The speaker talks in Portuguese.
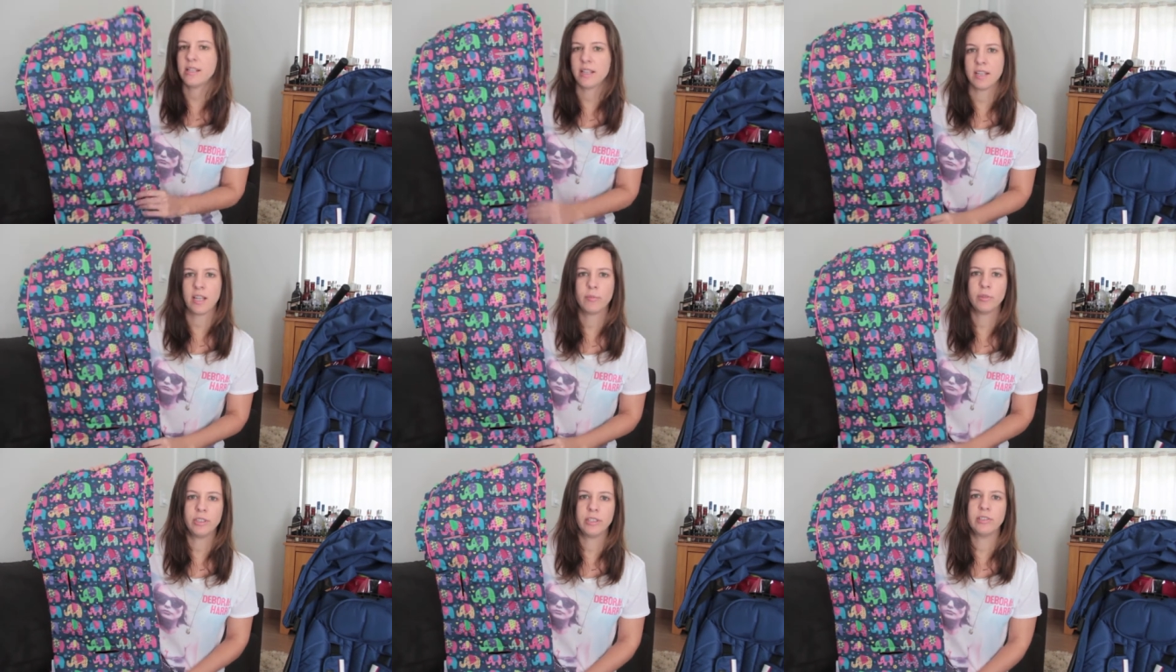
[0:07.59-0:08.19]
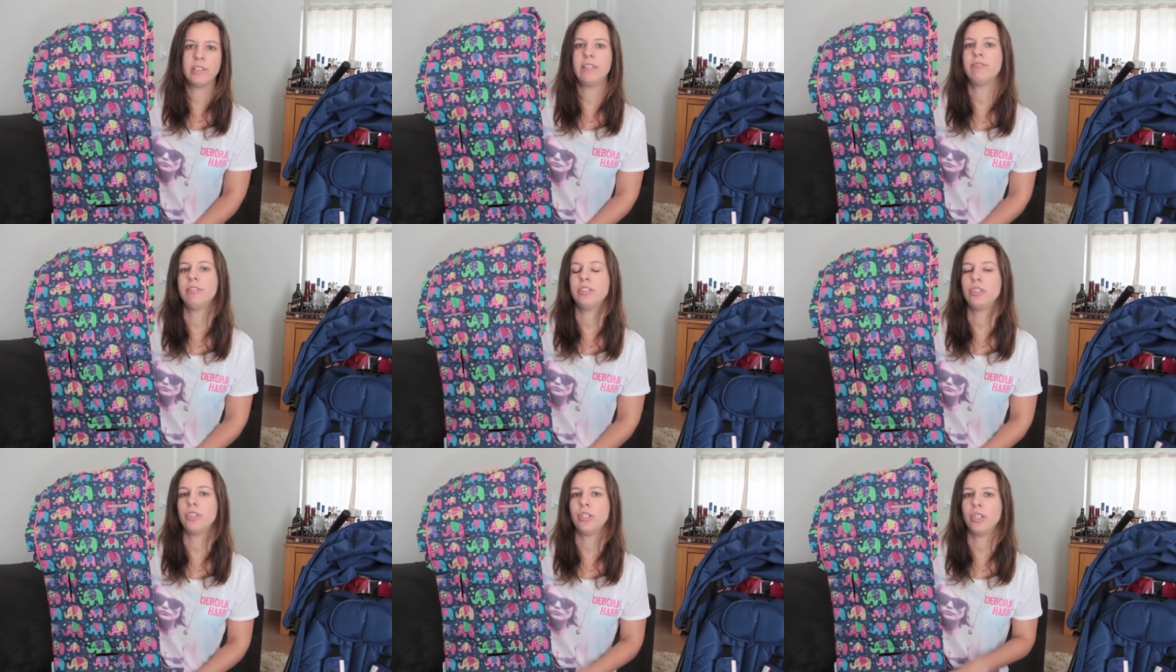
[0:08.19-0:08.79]
Esse aqui é o modelo do
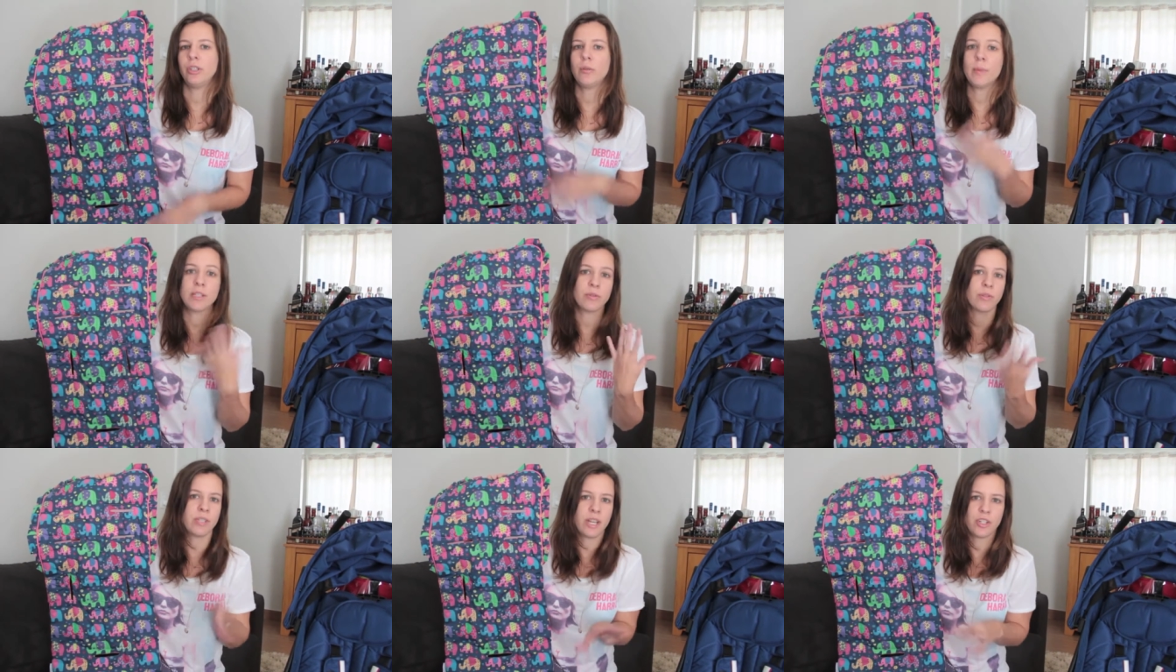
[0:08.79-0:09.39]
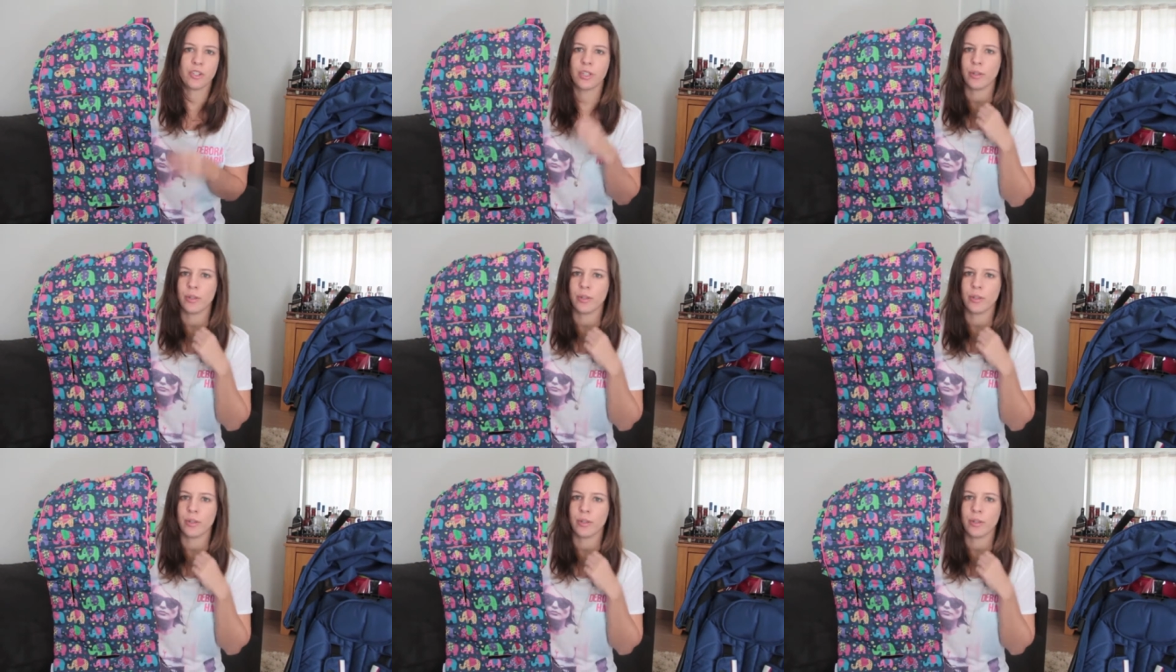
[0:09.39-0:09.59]
elefantinho, mas no site